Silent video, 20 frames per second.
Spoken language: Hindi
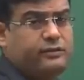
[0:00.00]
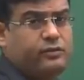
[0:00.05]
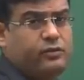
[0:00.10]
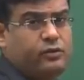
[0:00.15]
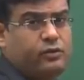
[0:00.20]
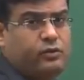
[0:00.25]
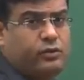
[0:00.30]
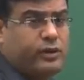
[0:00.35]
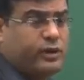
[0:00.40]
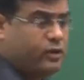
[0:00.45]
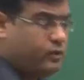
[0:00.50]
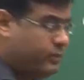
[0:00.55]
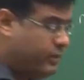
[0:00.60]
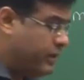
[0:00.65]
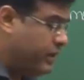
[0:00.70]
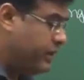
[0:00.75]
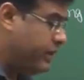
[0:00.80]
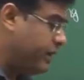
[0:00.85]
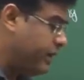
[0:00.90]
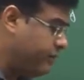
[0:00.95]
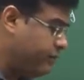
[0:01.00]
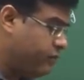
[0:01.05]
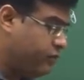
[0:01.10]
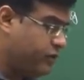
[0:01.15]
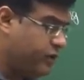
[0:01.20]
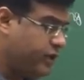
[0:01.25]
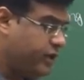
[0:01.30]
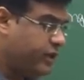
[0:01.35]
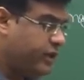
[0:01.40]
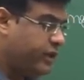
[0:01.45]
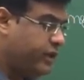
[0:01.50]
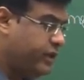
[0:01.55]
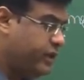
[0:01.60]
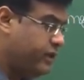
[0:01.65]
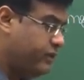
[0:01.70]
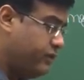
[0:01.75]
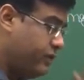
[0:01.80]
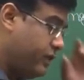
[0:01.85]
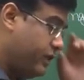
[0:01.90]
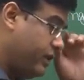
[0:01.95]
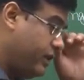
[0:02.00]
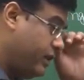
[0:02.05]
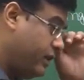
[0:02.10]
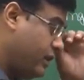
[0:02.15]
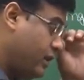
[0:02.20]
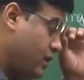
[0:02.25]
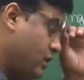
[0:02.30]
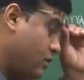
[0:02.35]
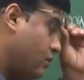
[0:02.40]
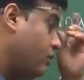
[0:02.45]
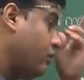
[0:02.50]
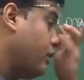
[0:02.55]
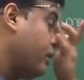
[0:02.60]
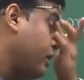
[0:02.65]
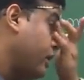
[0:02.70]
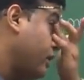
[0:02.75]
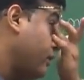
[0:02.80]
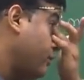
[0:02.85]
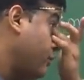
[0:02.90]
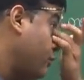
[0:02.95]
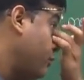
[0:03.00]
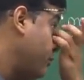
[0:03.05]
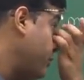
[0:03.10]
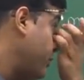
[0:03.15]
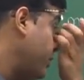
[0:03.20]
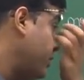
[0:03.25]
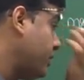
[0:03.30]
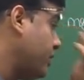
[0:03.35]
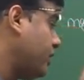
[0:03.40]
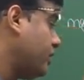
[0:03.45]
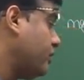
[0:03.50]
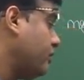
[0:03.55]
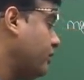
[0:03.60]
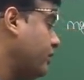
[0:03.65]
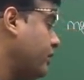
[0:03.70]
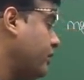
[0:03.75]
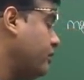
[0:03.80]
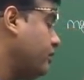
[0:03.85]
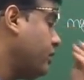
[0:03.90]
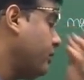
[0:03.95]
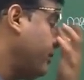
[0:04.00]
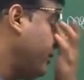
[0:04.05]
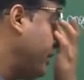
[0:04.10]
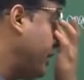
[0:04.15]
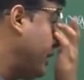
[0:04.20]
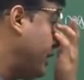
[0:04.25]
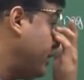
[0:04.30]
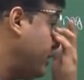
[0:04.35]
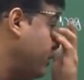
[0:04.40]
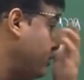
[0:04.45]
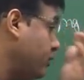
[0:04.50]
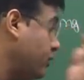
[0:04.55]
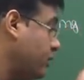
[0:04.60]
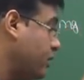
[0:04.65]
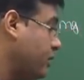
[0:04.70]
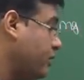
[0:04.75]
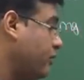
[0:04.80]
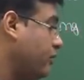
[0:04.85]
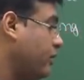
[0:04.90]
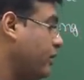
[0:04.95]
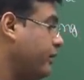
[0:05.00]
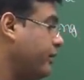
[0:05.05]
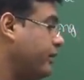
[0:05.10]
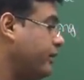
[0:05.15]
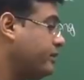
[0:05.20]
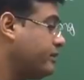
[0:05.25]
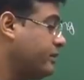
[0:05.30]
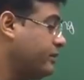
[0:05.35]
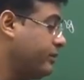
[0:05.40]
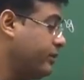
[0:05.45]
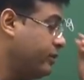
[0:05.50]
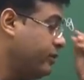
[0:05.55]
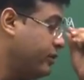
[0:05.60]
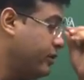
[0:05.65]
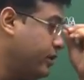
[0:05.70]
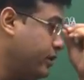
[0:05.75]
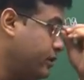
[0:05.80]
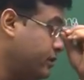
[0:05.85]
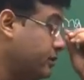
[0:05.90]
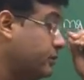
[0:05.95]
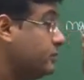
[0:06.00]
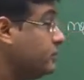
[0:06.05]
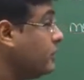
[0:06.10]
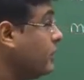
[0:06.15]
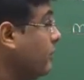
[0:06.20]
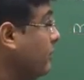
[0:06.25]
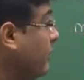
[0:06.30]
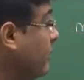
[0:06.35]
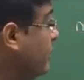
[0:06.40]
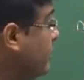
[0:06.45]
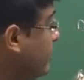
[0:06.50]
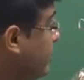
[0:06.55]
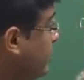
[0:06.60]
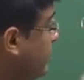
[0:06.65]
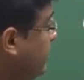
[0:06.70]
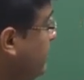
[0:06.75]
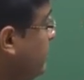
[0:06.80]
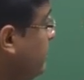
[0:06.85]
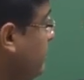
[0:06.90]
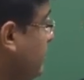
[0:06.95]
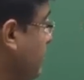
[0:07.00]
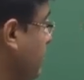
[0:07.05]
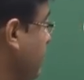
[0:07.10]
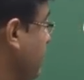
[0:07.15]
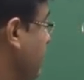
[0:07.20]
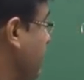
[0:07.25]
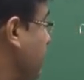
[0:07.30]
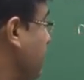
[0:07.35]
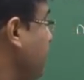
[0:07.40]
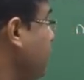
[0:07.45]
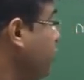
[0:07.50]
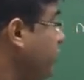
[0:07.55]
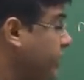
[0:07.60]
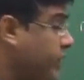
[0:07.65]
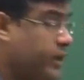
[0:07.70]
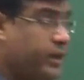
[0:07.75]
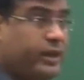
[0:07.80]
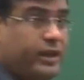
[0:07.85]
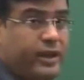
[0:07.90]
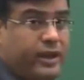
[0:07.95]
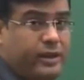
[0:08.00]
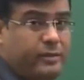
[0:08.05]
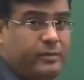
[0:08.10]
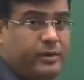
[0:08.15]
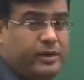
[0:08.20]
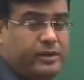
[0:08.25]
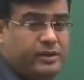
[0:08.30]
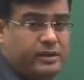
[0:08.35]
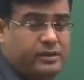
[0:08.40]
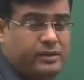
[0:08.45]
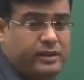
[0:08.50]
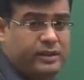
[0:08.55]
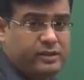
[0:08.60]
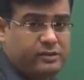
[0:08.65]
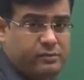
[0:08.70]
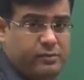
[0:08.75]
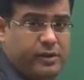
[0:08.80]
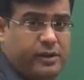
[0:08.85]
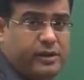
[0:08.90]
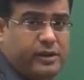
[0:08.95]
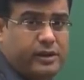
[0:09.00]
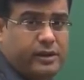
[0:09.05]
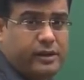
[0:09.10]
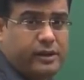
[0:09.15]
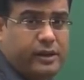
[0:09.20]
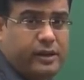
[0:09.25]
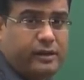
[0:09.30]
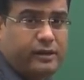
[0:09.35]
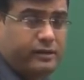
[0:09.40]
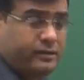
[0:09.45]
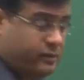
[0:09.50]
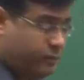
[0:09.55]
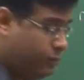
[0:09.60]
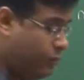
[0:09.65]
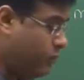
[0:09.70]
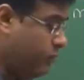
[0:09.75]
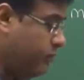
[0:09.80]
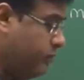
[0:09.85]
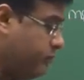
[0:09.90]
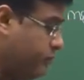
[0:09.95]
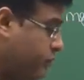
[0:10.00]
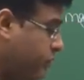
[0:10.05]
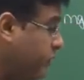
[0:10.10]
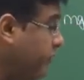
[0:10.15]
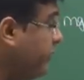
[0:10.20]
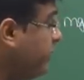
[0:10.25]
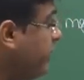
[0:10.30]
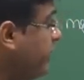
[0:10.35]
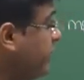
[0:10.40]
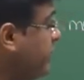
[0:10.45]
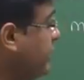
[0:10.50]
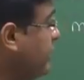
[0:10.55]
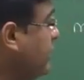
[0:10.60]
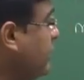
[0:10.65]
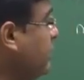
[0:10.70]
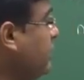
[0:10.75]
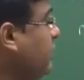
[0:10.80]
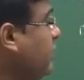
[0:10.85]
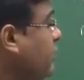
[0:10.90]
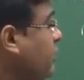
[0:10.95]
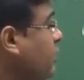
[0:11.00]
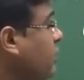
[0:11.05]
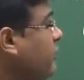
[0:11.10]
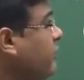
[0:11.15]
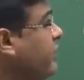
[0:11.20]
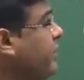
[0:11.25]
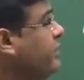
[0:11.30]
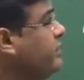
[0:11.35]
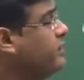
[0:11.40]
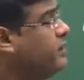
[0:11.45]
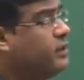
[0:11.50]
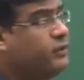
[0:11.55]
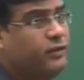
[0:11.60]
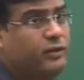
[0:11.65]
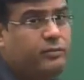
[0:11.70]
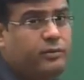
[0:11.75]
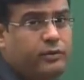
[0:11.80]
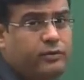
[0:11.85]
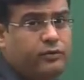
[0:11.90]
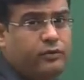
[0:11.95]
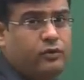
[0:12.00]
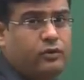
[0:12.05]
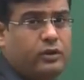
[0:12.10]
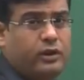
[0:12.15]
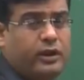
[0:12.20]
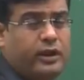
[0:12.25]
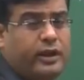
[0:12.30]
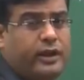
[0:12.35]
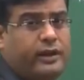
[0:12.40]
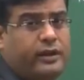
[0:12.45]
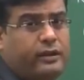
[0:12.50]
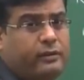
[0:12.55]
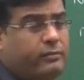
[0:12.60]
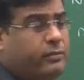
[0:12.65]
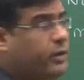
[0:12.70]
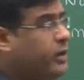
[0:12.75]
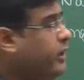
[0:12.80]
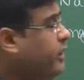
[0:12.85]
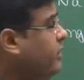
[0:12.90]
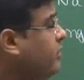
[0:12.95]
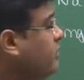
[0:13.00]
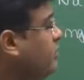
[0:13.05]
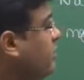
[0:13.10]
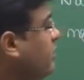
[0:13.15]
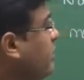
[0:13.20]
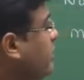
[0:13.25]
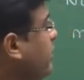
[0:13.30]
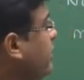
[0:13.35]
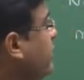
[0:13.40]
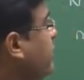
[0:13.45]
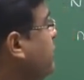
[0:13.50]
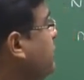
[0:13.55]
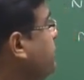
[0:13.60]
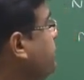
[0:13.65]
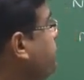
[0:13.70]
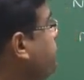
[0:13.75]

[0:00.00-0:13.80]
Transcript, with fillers: फोर हो गया दोबारा टाइम खोटी करने की ज़रूरत नहीं है और ये मैं उम्मीद करता हूँ कि ये तो हमें याद ही होता होगा बेटा सभी को है ना बट सिंस मुझे एक बार जस्ट एक्सप्लेन करना है इट्स प्रॉब्लम सॉल्विंग सेशन तो अवर आंसर विल बी फोर ए आई ट्रिपल ई टू थाउजेंड टू